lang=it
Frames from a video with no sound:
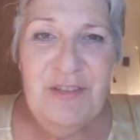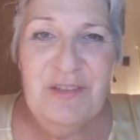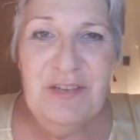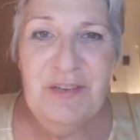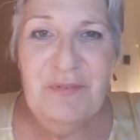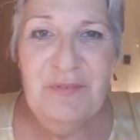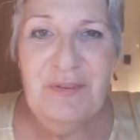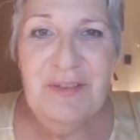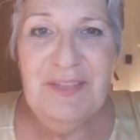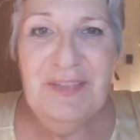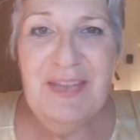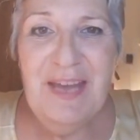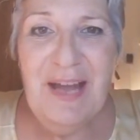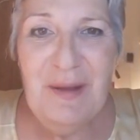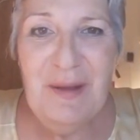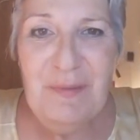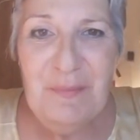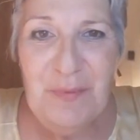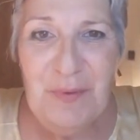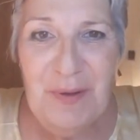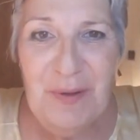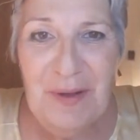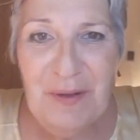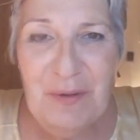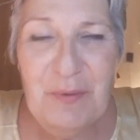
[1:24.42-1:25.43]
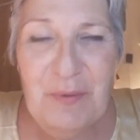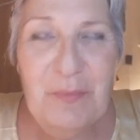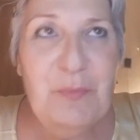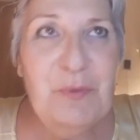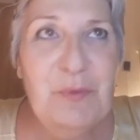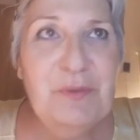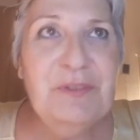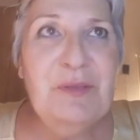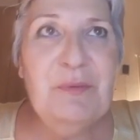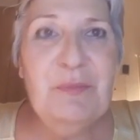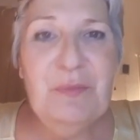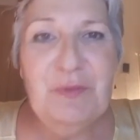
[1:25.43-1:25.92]
ci rivediamo eh, con
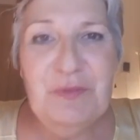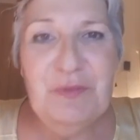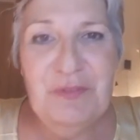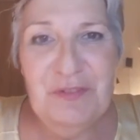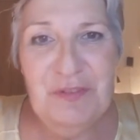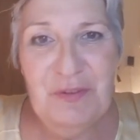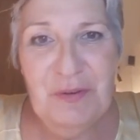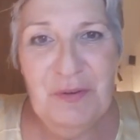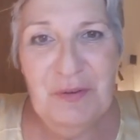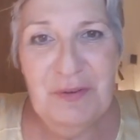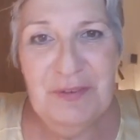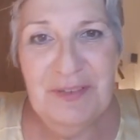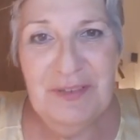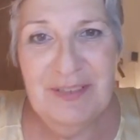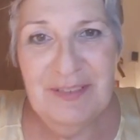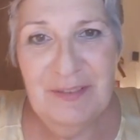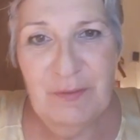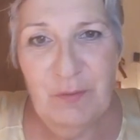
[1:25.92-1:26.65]
molta emozione,